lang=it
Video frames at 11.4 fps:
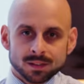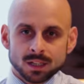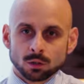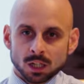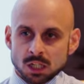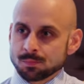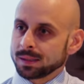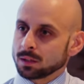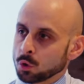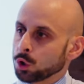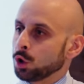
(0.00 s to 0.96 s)
ridicola
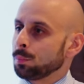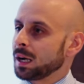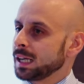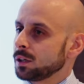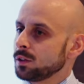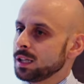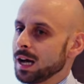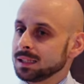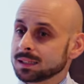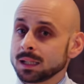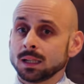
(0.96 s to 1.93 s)
rispetto a quello che lo pagheranno gli
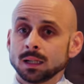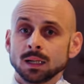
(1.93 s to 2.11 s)
altri,